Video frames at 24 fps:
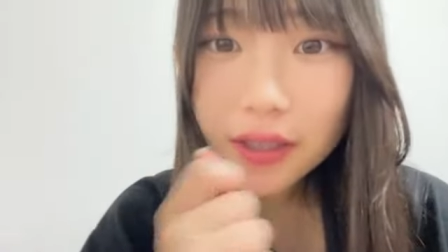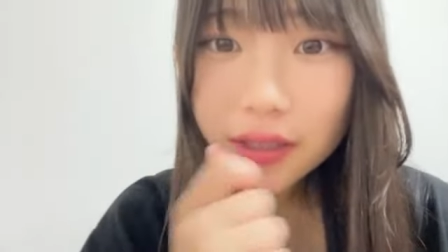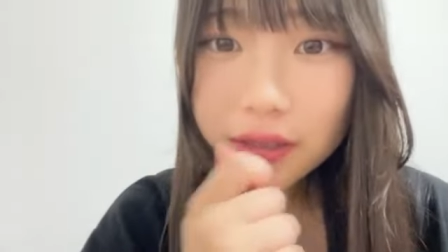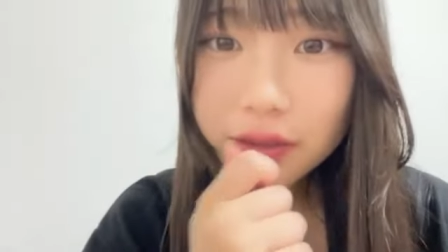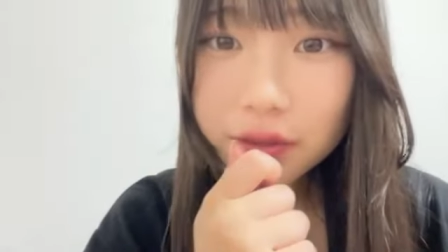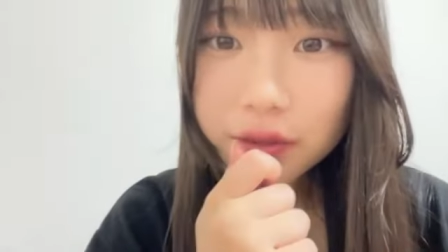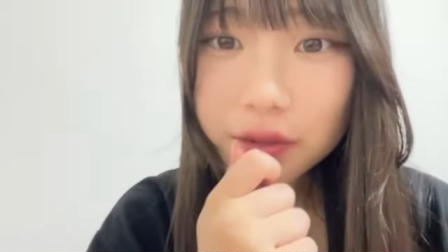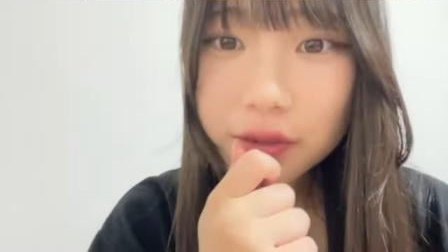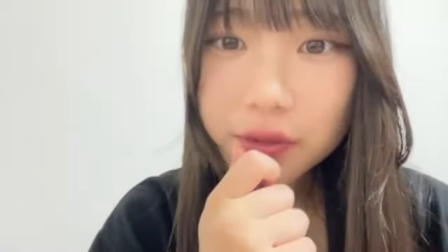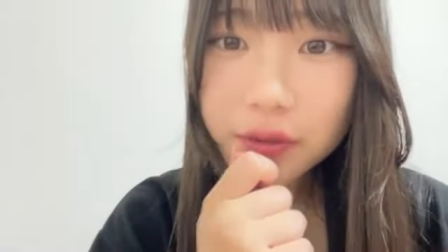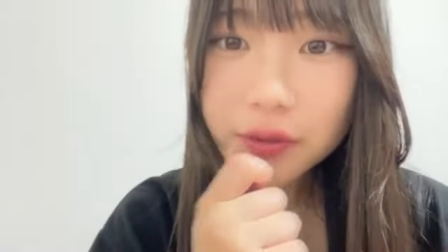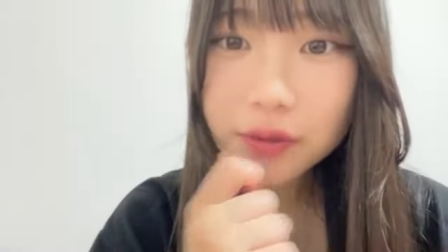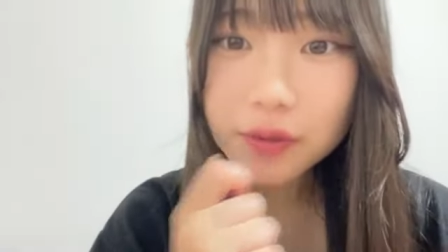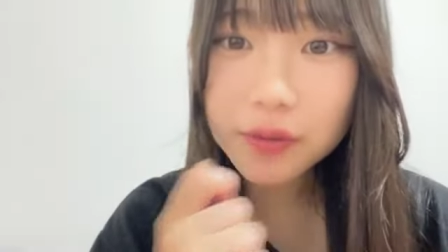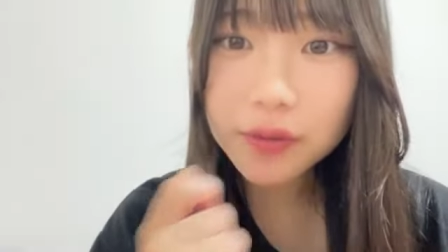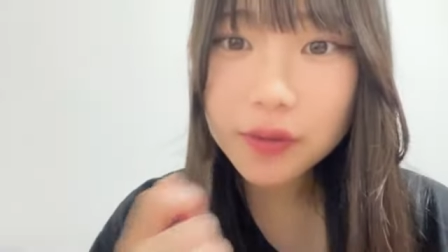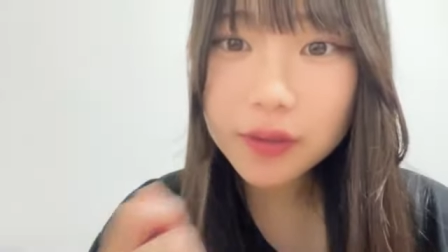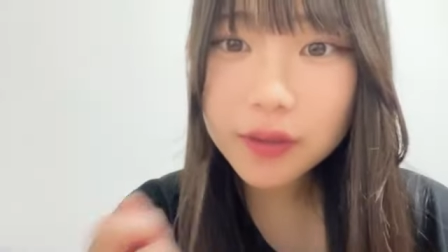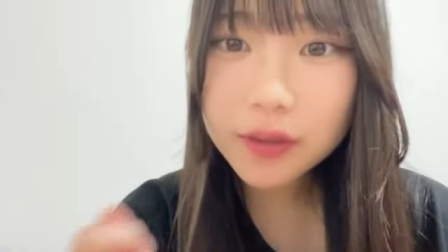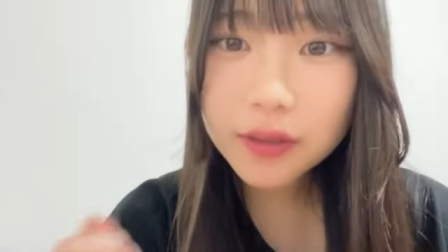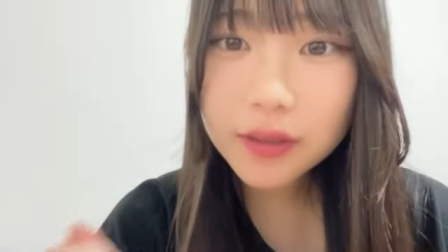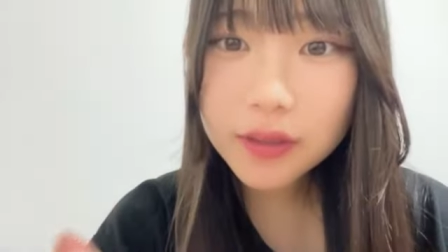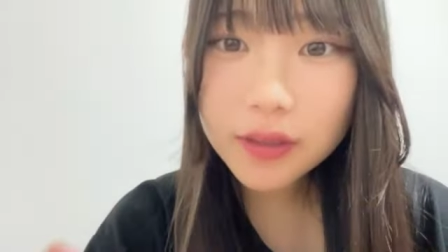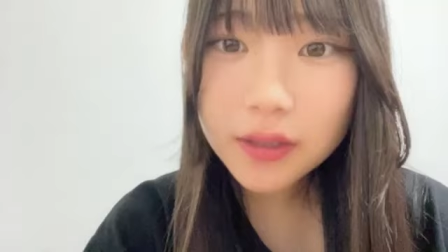すごいすごいすごい
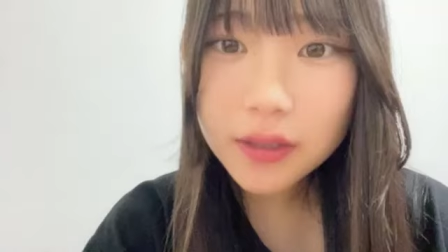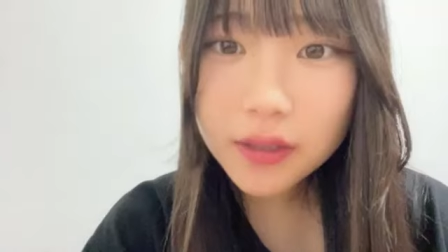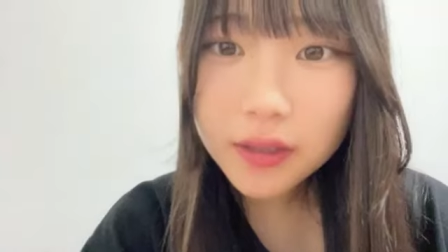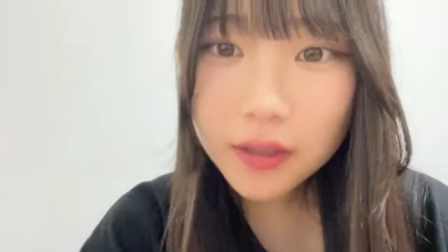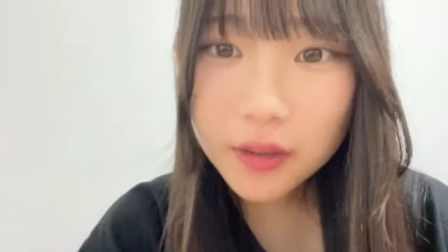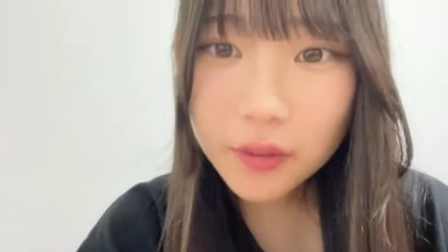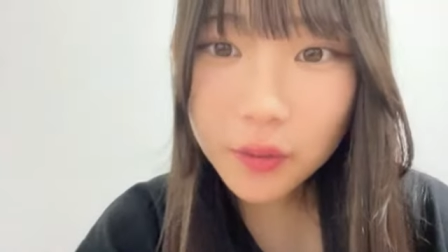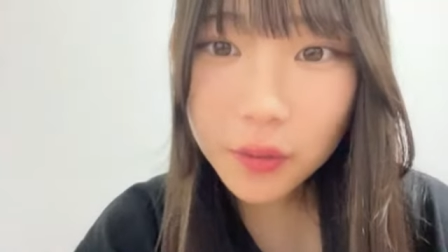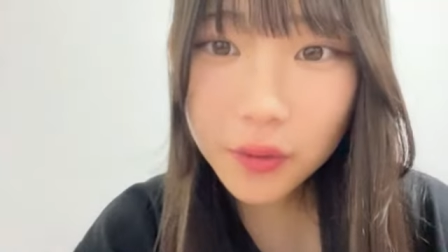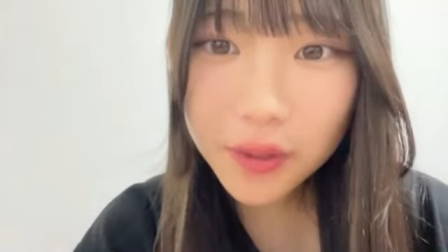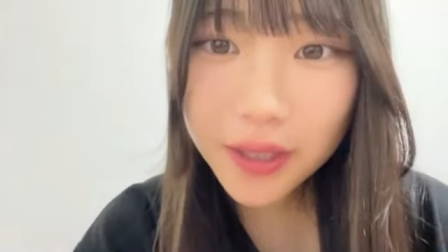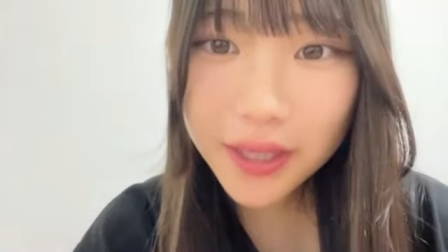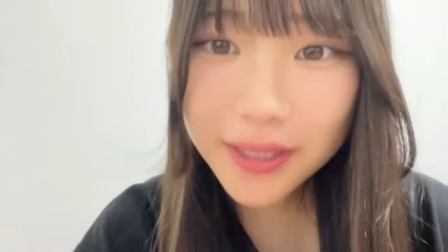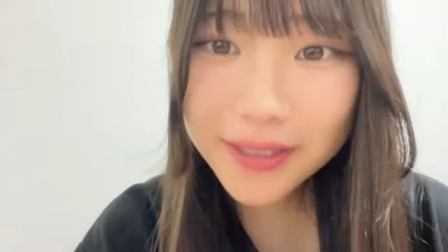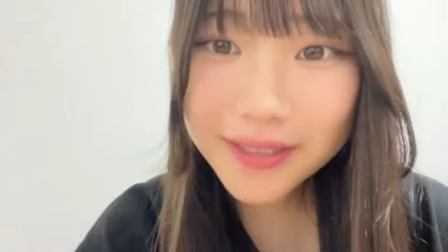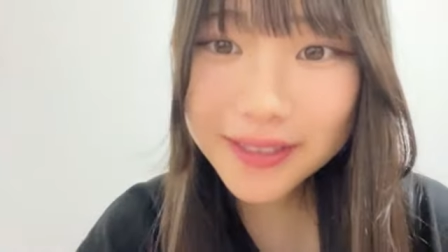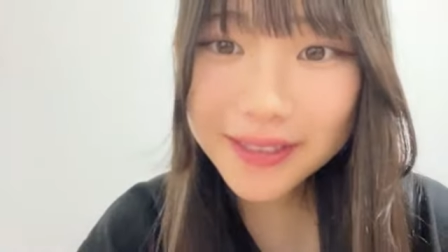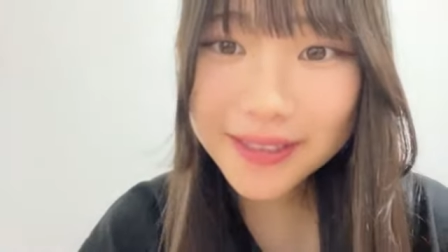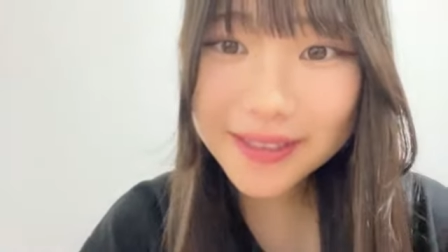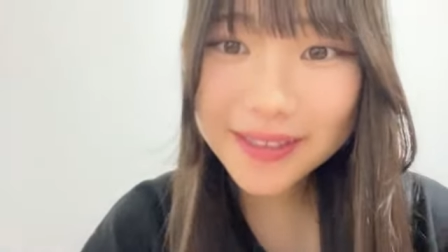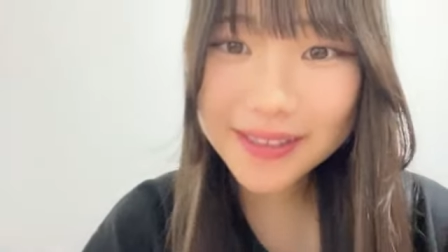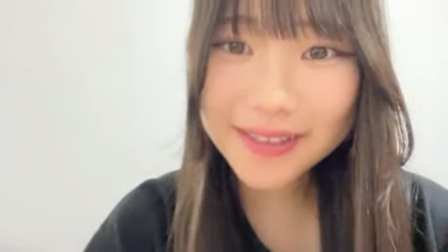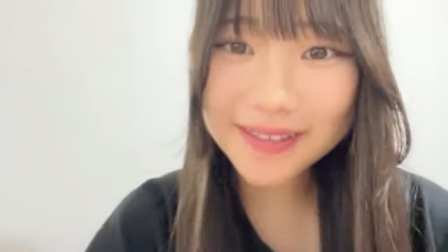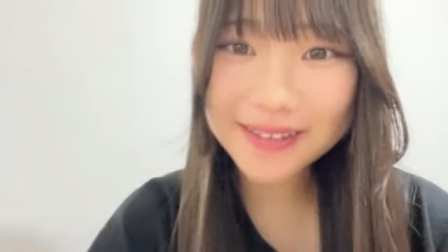お元
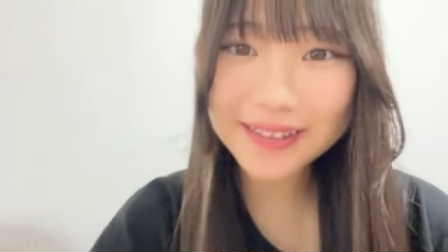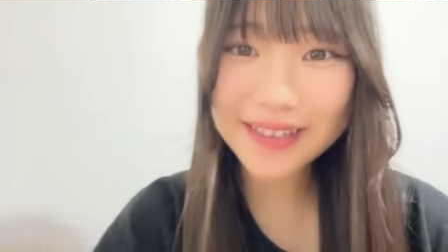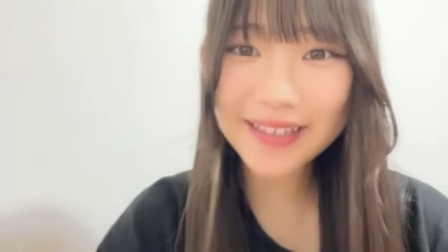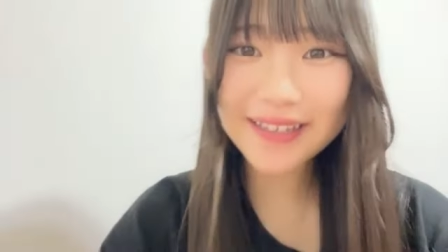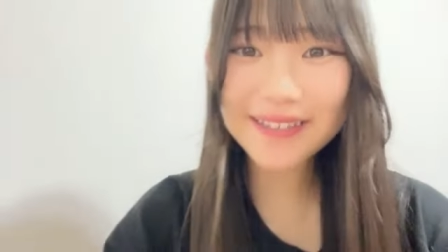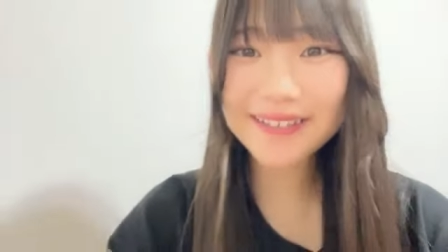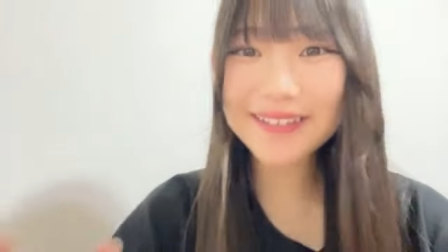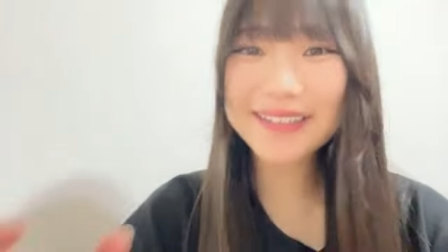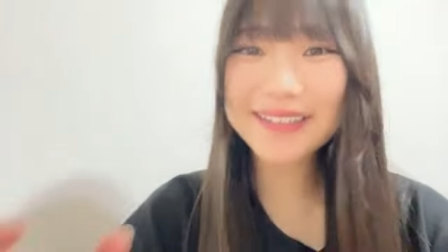気だって